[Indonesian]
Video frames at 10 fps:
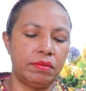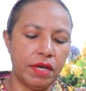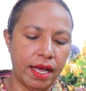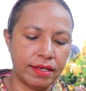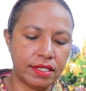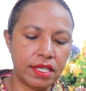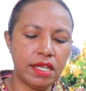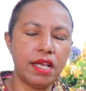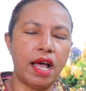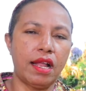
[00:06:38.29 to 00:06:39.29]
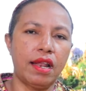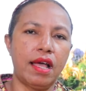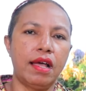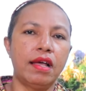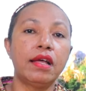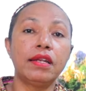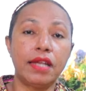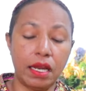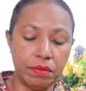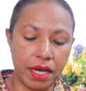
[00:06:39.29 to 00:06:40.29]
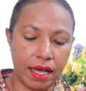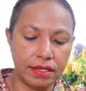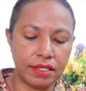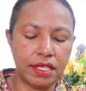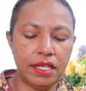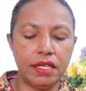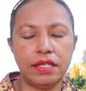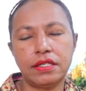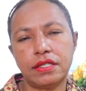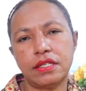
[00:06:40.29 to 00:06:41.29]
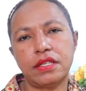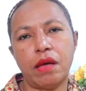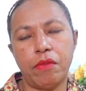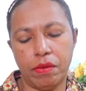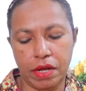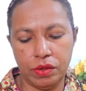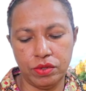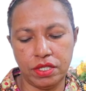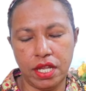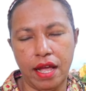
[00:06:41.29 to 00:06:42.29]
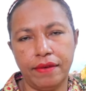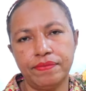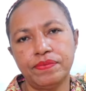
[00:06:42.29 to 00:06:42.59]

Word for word: Mengasihi Allah dan mengasihi sesama manusia.